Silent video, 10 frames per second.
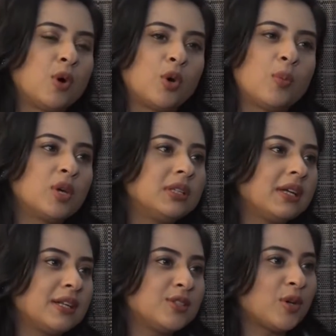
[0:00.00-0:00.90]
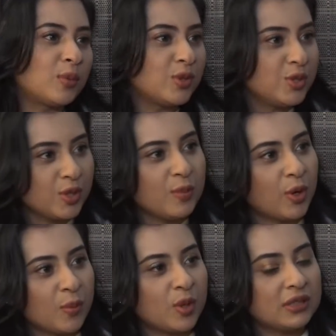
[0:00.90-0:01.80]
বড় পর্দার কাজ তো অবশ্যই
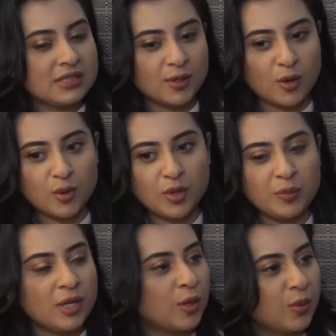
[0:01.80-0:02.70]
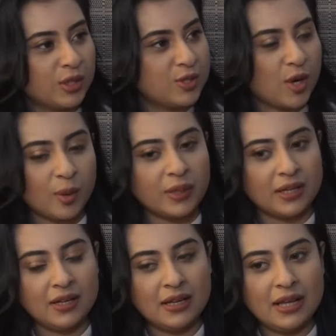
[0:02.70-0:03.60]
বড় পর্দা এটা কখনোই বিকল্প কিছু হবে
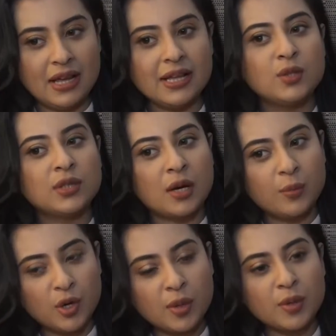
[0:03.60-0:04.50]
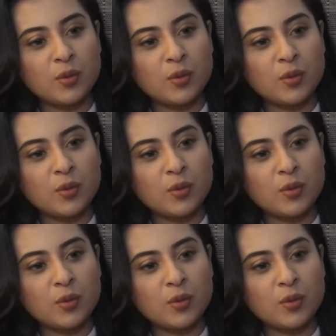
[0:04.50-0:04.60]
না কিন্তু তারপরে আমার